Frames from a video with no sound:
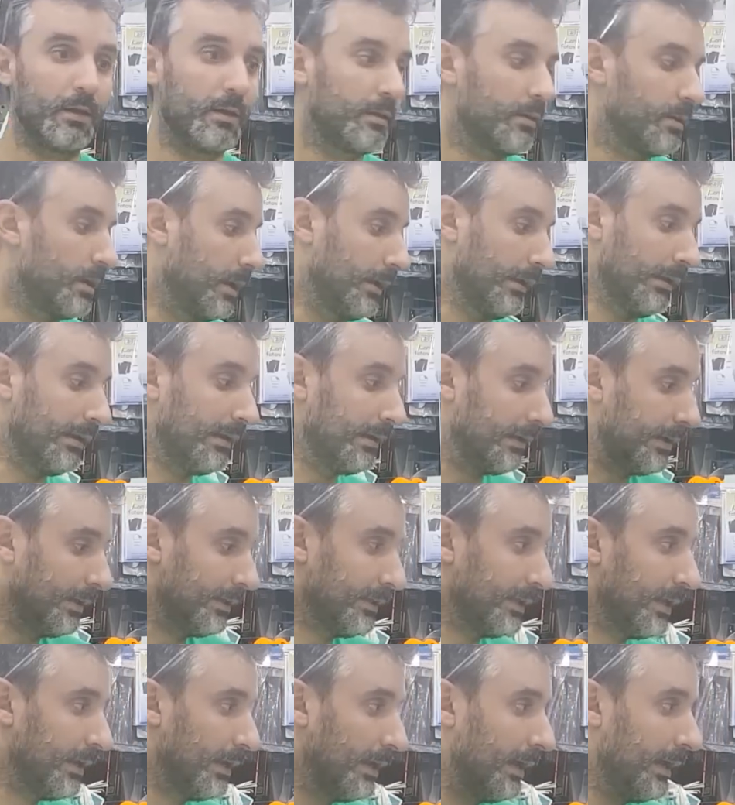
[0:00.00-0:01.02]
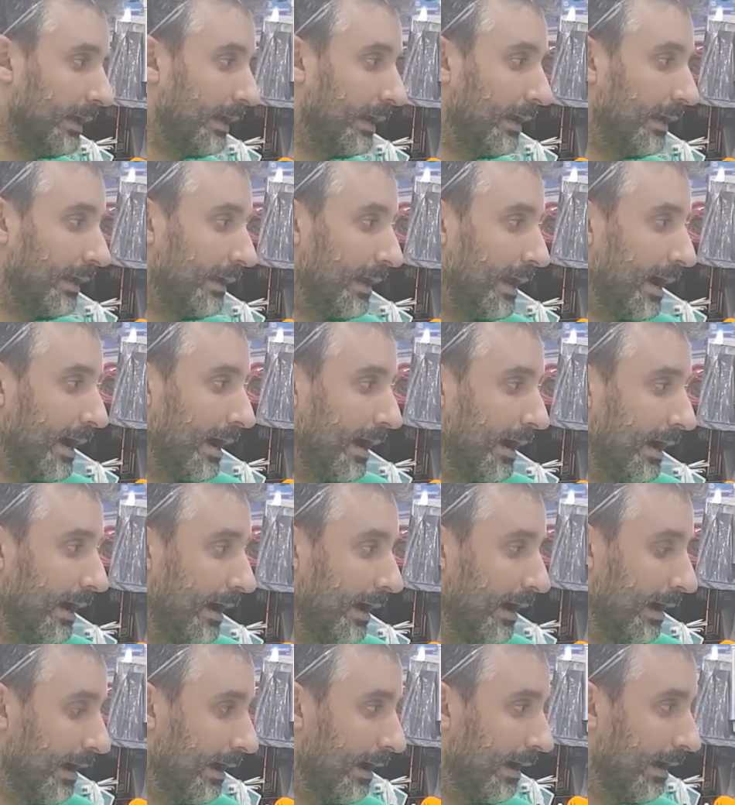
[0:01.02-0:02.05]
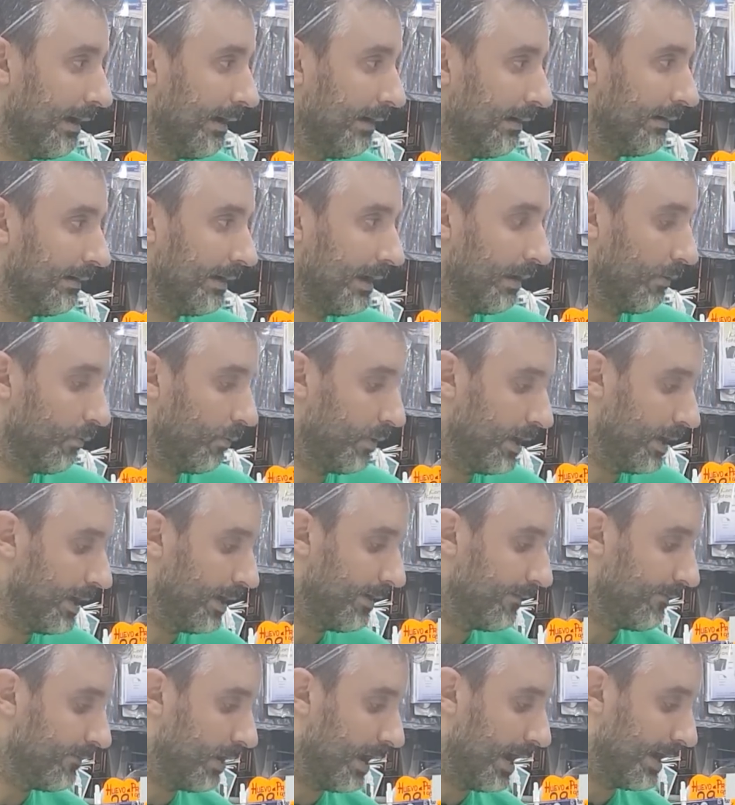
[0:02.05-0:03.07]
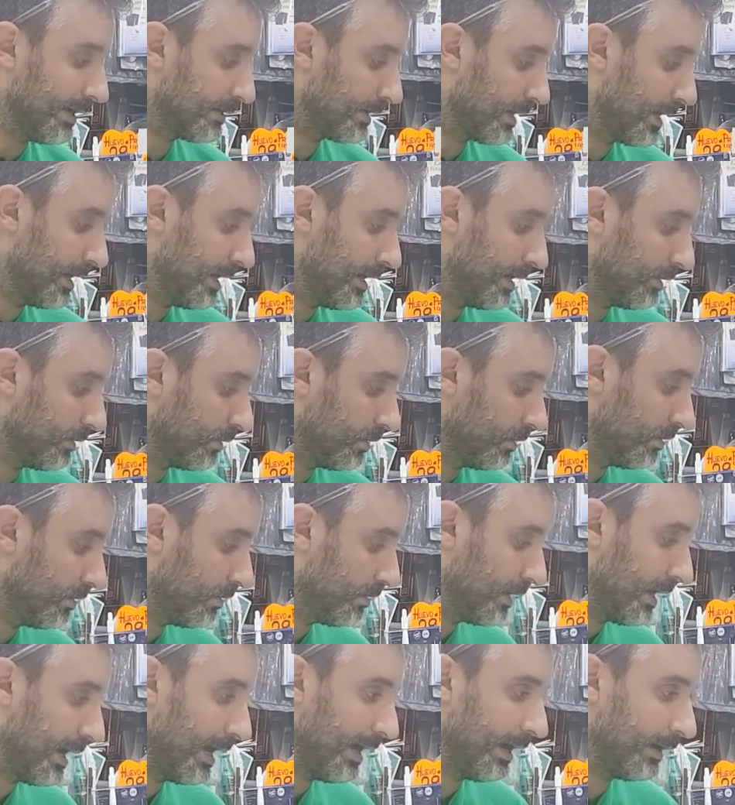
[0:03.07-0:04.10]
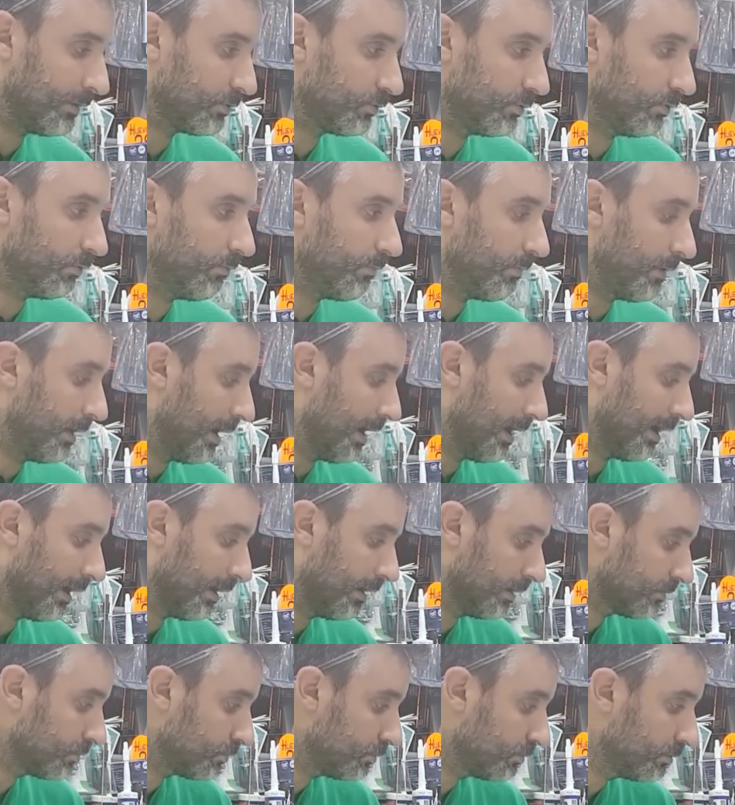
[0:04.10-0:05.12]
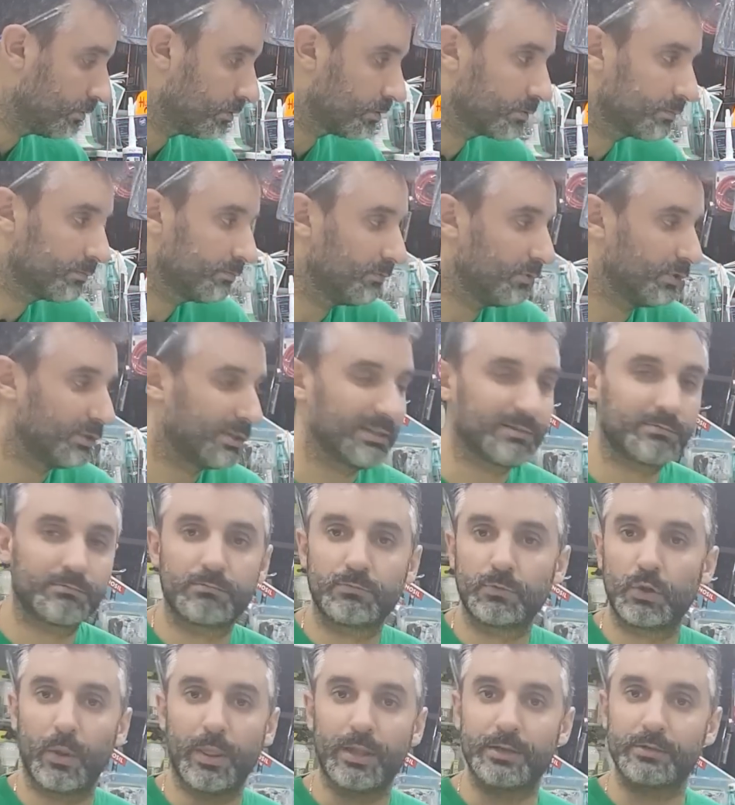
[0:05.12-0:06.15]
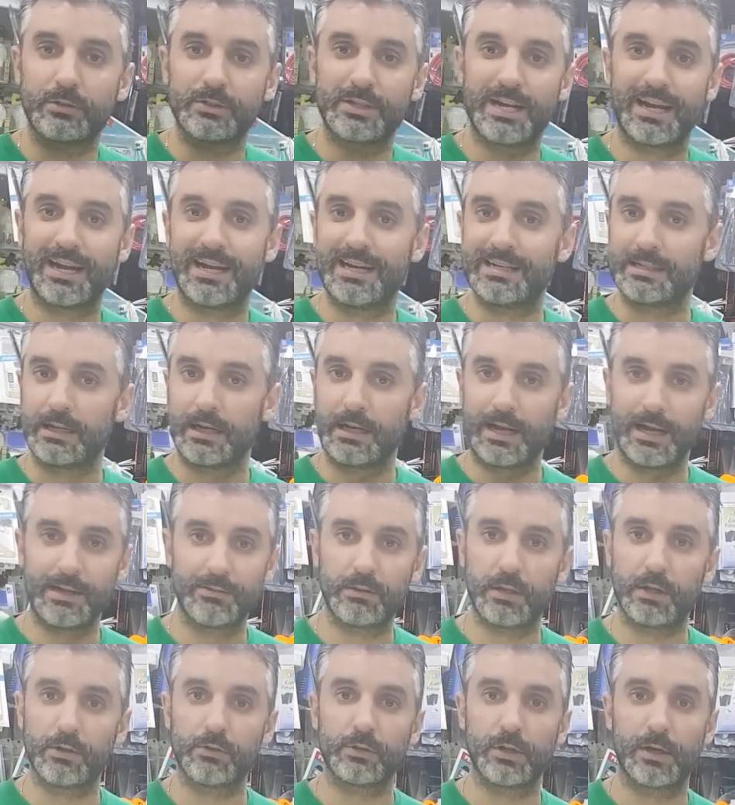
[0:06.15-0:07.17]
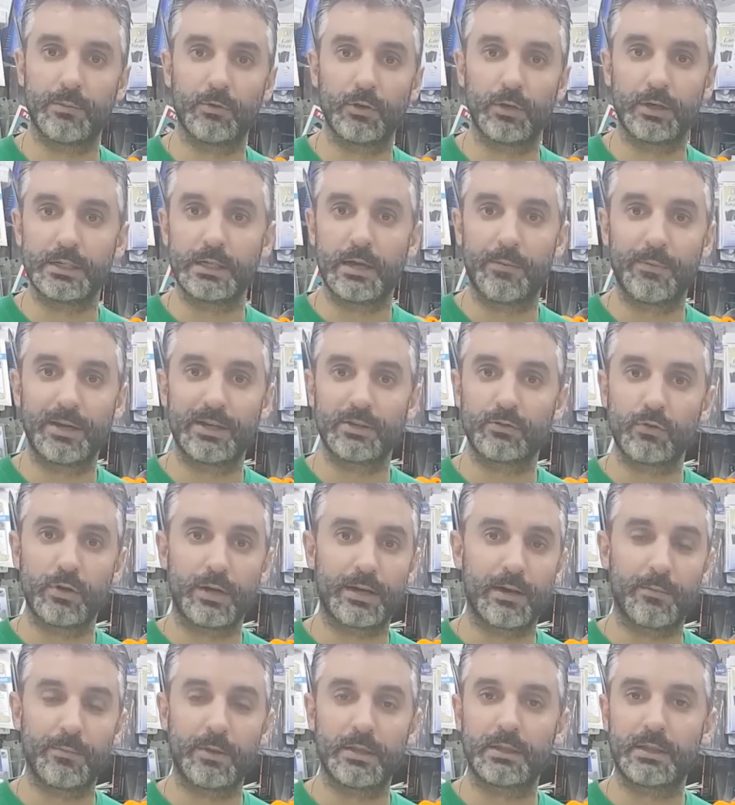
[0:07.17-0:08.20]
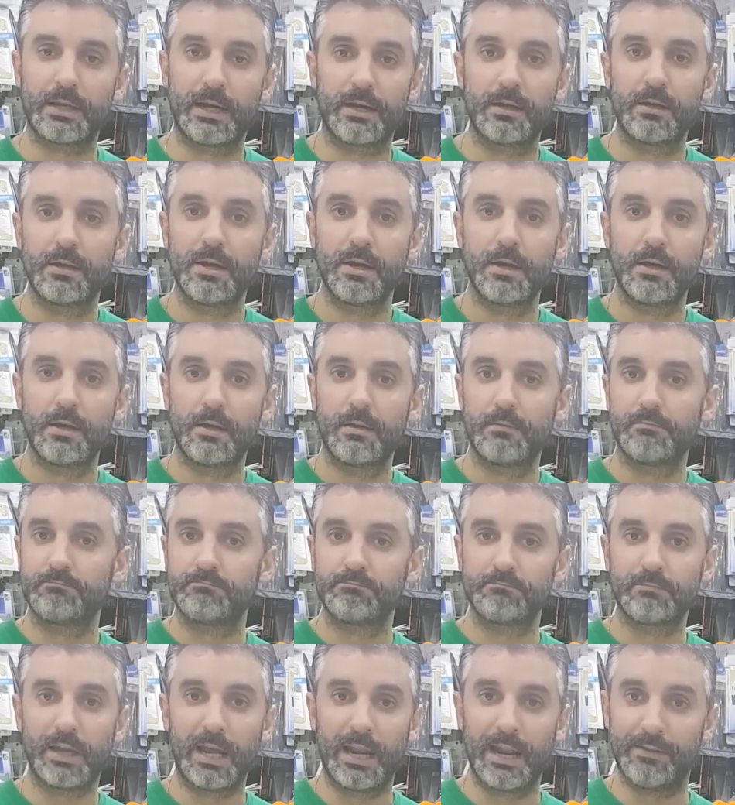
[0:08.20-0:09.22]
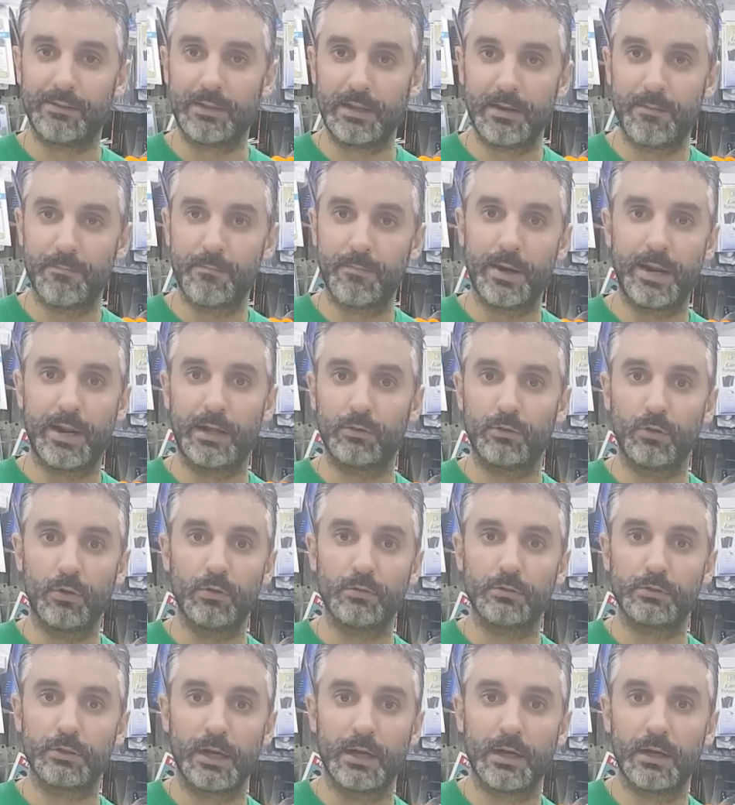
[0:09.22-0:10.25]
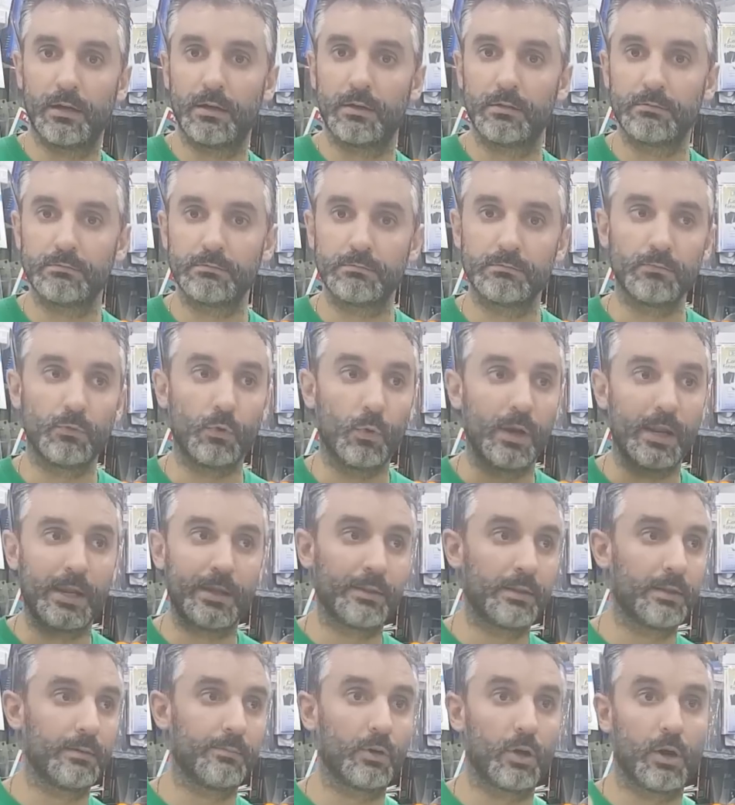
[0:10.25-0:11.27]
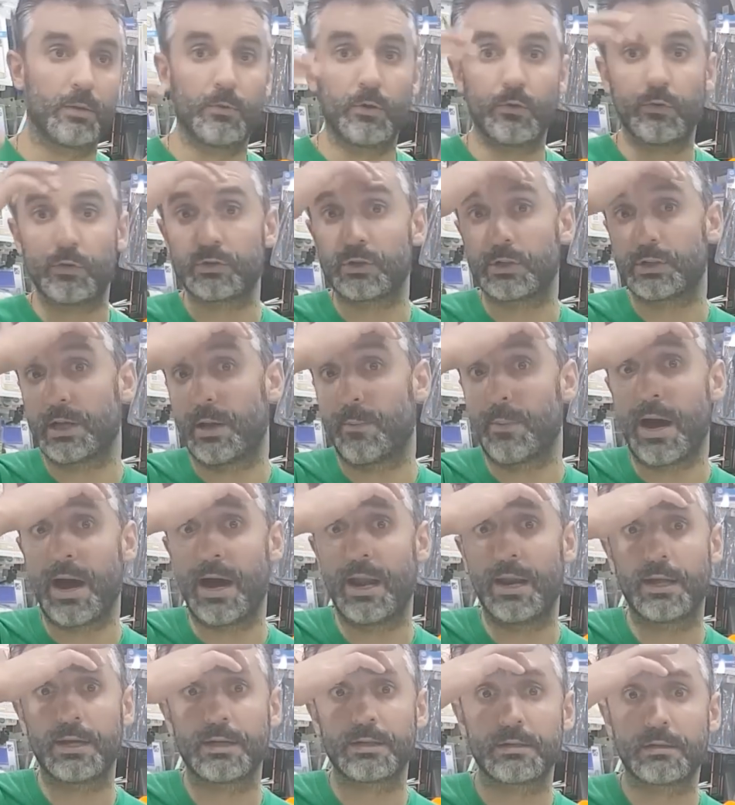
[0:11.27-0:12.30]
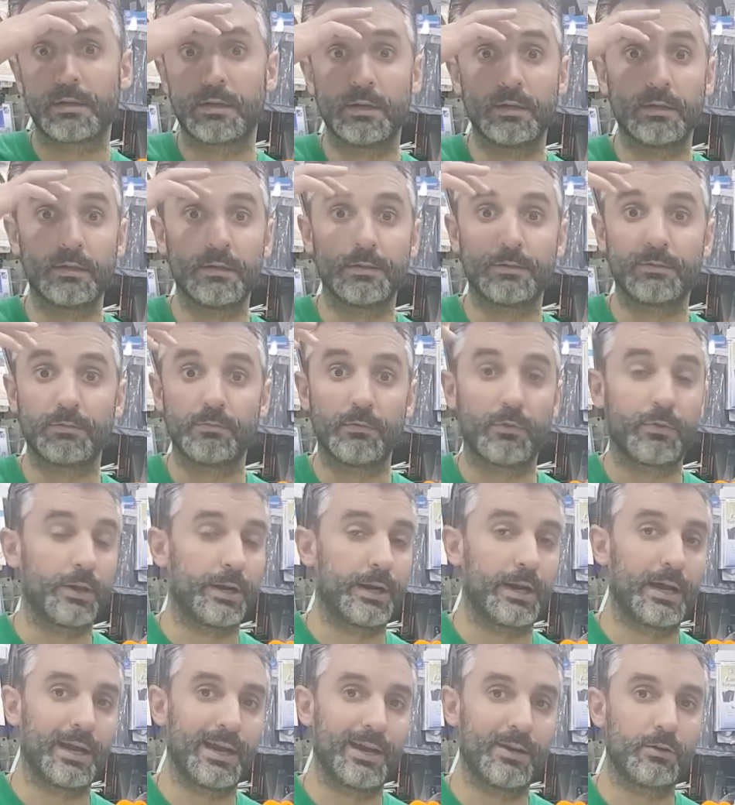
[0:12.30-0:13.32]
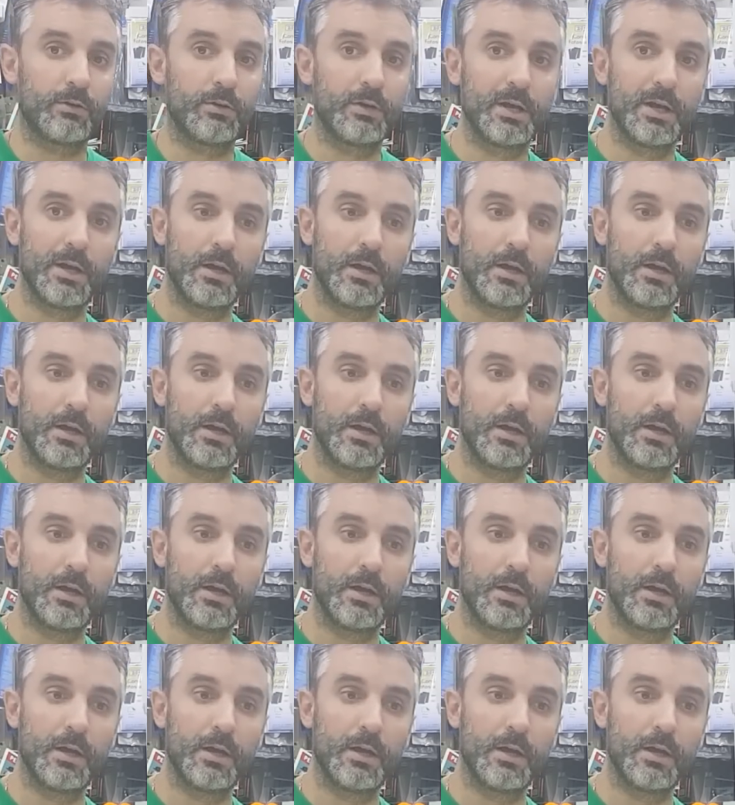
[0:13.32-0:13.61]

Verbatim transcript: que, tiene la, web, la esqueleto, la sub, la sur, no sé, todas, o sea, que les encantan, o sea, porque saben que es una herramienta que la tienen para todos o sea, un cliente, por ejemplo, nuestro se llama Alex, que es un cerrajero,